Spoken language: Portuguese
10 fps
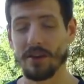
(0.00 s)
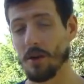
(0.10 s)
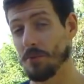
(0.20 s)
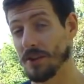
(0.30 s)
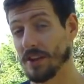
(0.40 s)

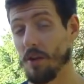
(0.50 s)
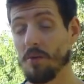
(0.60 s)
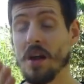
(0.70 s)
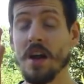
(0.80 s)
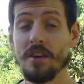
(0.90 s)
Então, por isso que
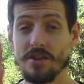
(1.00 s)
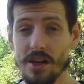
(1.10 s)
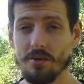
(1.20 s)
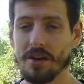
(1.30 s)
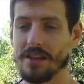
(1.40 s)
eu
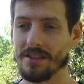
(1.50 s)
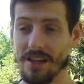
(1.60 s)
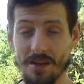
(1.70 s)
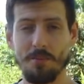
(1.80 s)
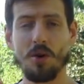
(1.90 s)
digo que
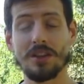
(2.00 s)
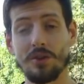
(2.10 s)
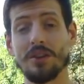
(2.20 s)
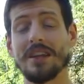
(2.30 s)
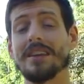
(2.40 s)
sim,
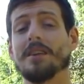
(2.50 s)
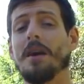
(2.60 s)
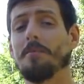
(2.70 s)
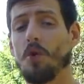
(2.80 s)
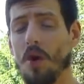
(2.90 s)
boxeador tem que ter
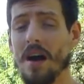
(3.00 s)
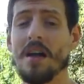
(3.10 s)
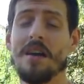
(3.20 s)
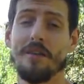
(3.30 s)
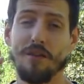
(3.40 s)
uma boa
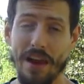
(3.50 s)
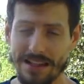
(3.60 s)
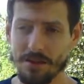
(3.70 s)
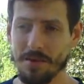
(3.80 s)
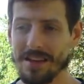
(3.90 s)

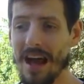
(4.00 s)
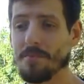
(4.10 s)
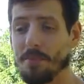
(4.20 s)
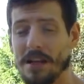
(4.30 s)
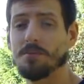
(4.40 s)
flexibilidade,
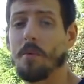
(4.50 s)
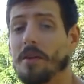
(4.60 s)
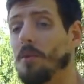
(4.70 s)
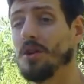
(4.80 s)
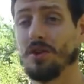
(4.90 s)

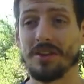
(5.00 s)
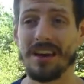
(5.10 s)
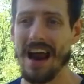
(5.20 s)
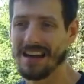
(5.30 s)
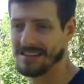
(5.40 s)
principalmente boxeador de
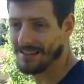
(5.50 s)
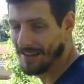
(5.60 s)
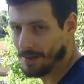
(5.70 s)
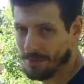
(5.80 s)
larga distância, para